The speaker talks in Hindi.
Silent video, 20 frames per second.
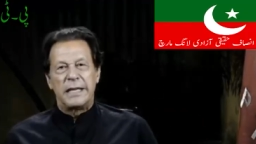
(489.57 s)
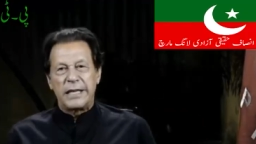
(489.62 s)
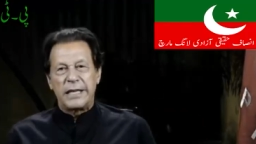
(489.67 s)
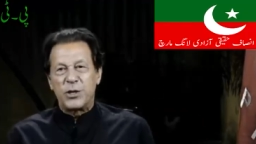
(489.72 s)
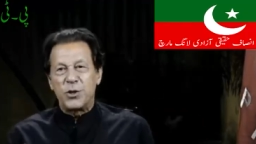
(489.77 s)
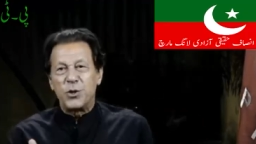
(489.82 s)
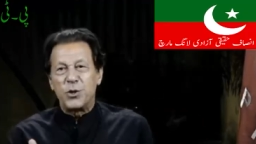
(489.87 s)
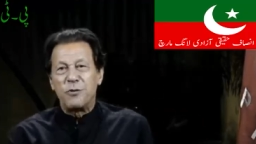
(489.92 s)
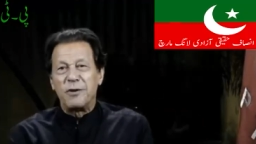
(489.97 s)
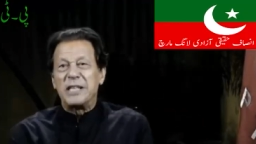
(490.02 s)

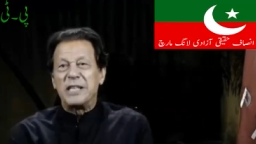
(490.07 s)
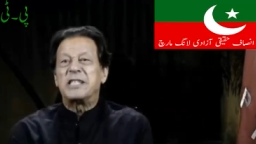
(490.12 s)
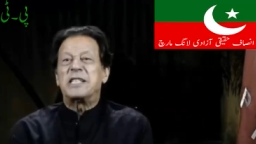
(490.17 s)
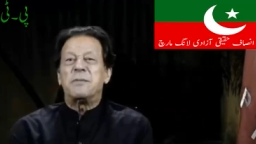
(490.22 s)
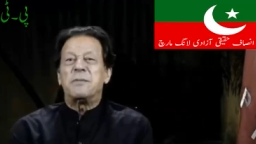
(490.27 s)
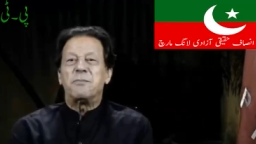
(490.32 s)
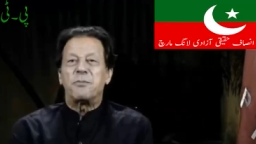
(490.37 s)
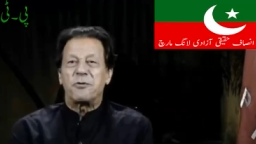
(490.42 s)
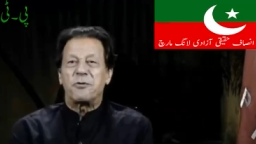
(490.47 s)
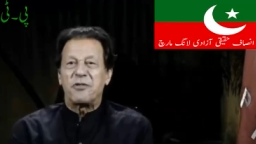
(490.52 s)
एक
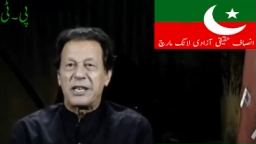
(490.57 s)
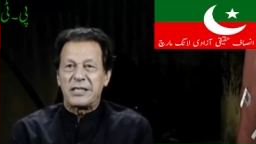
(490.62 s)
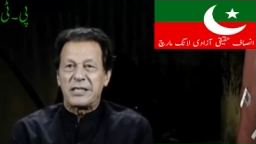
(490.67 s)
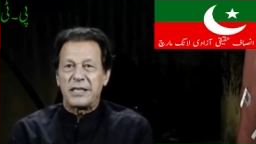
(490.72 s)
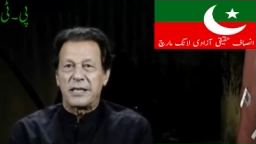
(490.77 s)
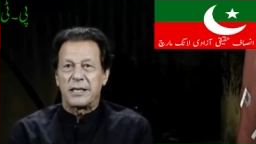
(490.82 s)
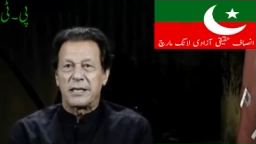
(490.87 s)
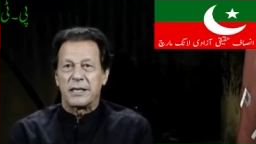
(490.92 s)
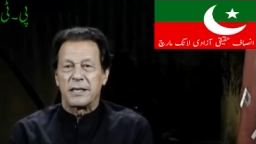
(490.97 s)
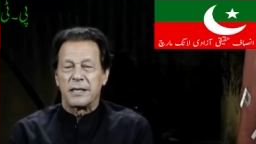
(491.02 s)
यूनिवर्सिटी
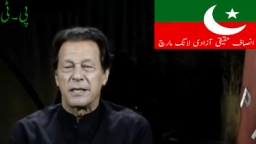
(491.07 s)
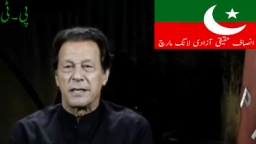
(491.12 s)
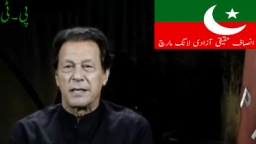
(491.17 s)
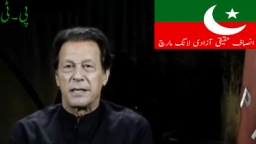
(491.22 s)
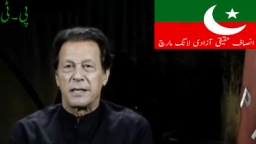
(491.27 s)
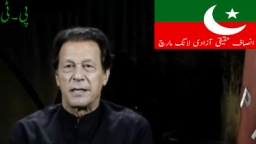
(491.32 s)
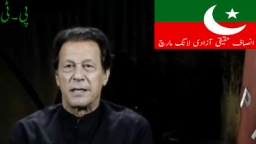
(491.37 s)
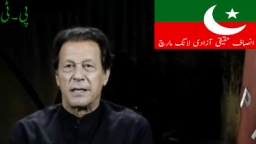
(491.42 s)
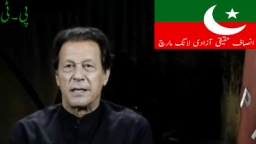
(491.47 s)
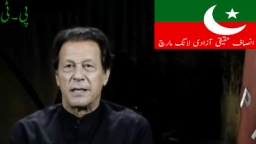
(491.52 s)
प्रोफेसर
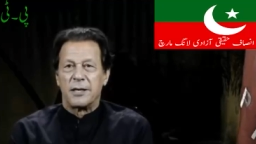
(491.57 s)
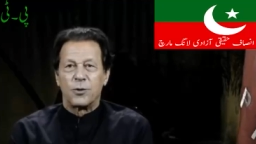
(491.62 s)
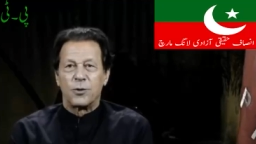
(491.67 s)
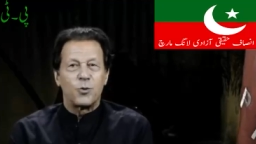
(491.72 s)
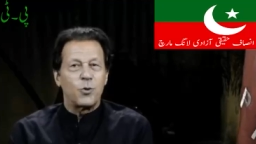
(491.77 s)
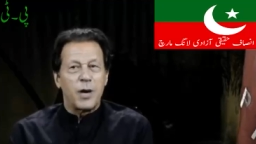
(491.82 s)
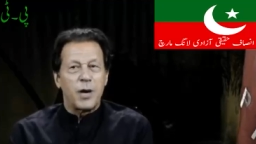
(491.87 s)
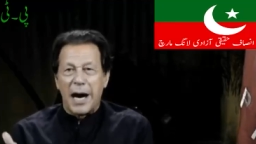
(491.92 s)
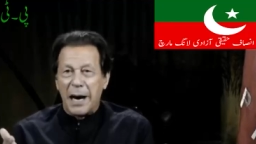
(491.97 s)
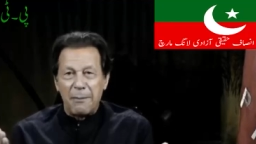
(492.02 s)

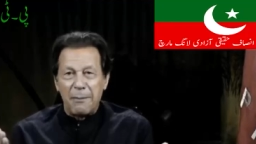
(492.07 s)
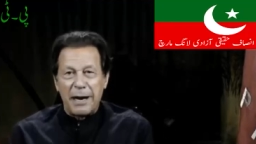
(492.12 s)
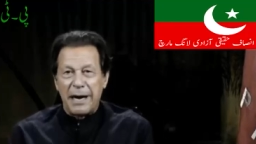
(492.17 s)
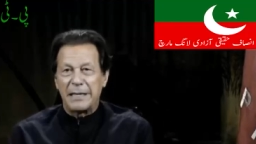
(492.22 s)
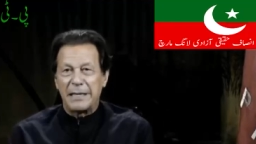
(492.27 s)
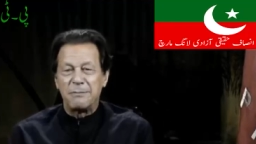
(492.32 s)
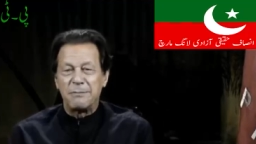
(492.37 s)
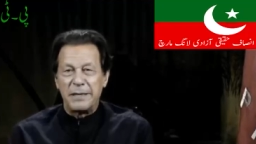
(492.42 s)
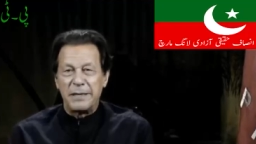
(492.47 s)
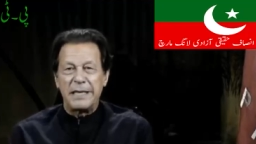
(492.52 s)
कोई आम
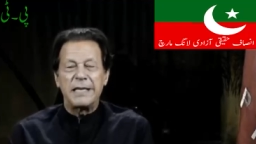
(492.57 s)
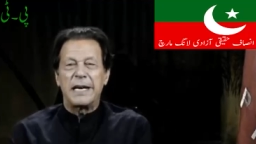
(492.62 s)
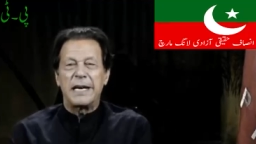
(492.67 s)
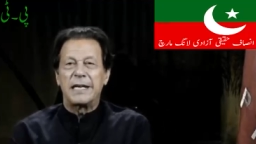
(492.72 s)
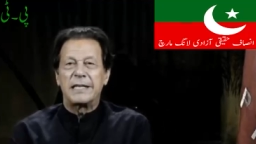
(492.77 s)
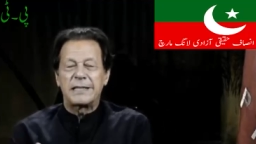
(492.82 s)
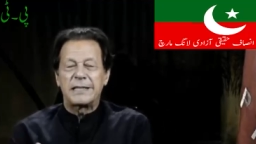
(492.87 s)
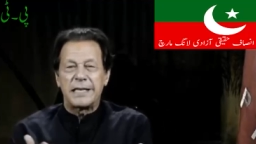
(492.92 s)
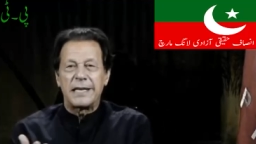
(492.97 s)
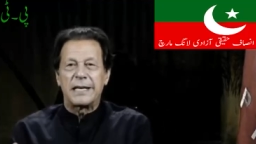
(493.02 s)
आदमी नहीं
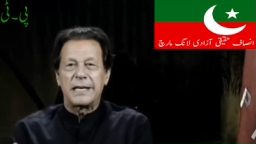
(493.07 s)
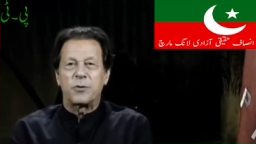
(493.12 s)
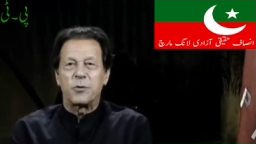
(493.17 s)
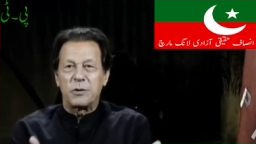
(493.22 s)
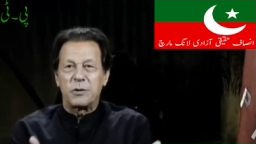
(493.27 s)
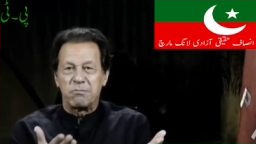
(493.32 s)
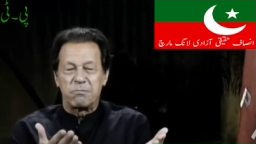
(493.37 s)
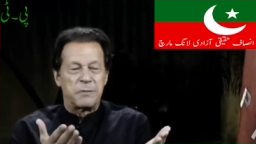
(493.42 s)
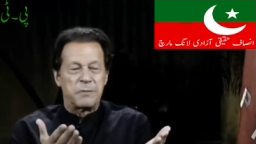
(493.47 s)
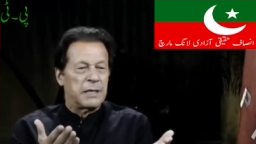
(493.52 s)
यहां चले
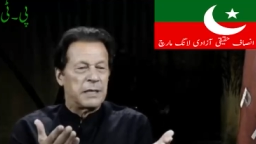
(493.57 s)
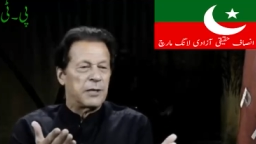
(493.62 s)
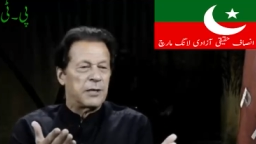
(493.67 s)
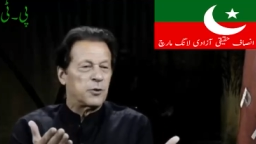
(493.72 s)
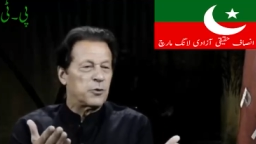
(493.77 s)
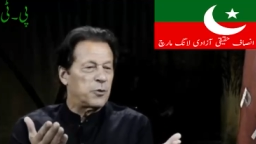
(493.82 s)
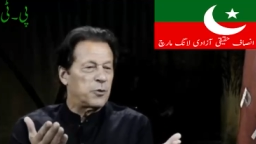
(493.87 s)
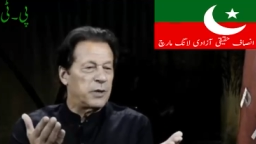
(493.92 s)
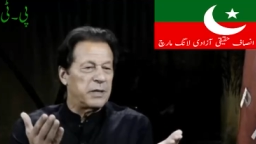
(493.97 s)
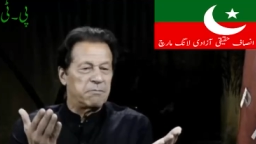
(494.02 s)
कोई
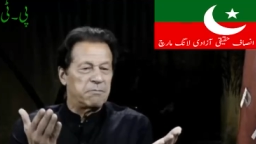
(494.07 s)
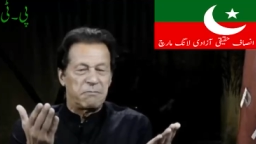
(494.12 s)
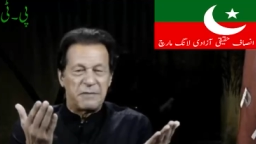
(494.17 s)
कोई